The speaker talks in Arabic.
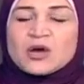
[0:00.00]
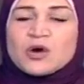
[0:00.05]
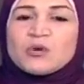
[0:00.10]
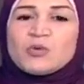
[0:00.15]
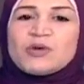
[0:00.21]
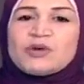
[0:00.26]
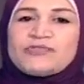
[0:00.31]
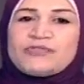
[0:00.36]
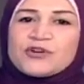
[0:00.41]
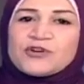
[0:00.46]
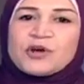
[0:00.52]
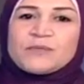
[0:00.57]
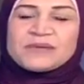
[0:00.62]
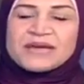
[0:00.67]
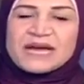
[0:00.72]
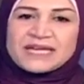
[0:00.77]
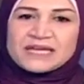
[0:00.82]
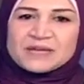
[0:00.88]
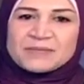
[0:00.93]
وفروم
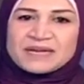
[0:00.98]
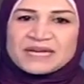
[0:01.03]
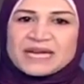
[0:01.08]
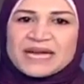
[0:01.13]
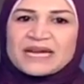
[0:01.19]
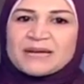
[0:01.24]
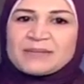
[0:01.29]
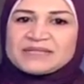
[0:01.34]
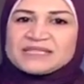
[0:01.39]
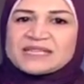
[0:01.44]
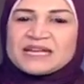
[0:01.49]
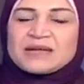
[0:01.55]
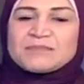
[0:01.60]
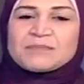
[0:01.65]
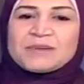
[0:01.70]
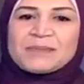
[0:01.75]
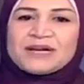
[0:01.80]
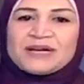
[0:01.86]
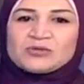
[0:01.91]
يعني من انا مثلا
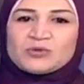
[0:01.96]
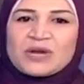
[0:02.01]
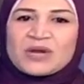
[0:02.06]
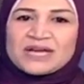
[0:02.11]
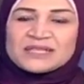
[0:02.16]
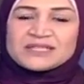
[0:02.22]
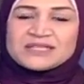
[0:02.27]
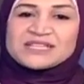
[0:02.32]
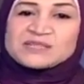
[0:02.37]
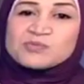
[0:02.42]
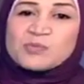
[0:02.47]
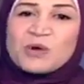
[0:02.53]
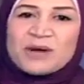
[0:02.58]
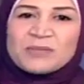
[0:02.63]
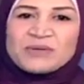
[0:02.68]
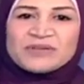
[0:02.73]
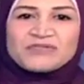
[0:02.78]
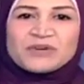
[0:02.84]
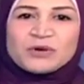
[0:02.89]
ببعته لحد اسمه
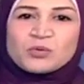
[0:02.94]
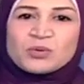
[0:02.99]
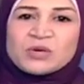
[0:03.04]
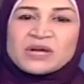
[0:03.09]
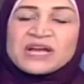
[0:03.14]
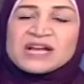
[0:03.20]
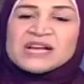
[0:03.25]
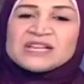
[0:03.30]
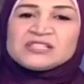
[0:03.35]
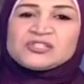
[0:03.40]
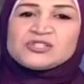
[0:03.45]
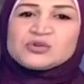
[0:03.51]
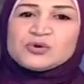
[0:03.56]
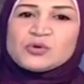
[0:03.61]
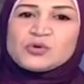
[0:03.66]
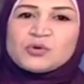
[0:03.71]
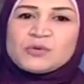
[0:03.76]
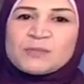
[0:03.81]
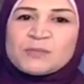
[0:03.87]
احمد فاقول تو
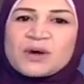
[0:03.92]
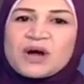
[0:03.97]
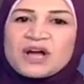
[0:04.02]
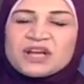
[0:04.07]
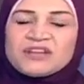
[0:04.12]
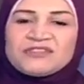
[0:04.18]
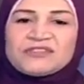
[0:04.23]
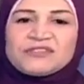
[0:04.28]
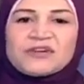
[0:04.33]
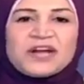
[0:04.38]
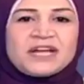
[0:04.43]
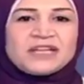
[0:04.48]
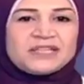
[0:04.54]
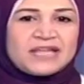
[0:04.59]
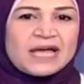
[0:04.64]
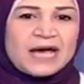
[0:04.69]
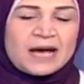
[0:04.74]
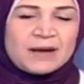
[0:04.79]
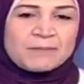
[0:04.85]
ماي
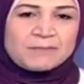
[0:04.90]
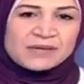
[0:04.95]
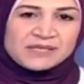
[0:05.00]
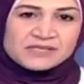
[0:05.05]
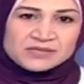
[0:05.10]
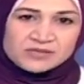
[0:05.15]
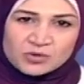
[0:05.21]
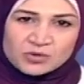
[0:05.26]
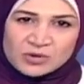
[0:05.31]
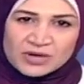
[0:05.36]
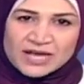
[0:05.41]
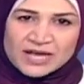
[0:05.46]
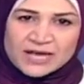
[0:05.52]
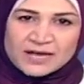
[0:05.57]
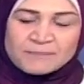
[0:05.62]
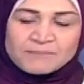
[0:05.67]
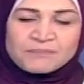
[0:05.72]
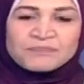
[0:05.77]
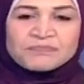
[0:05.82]
فريند احمد اوكي
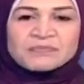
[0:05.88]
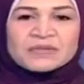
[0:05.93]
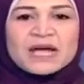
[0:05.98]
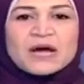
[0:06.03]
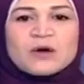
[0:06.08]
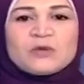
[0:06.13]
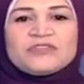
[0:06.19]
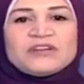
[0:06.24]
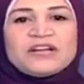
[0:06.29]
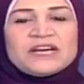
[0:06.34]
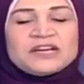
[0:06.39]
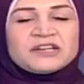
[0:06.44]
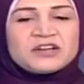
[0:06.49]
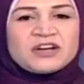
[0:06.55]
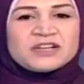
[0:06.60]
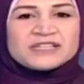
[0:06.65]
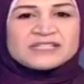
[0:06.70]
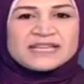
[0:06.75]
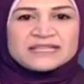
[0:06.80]
او في الاخر
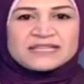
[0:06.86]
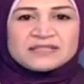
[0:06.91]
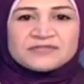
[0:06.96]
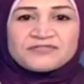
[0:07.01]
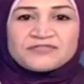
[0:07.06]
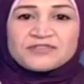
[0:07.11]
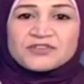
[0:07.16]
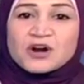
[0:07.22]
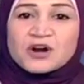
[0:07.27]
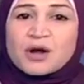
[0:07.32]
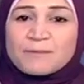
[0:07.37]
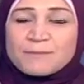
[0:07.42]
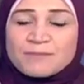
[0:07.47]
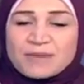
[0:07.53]
خالص اكتب فروم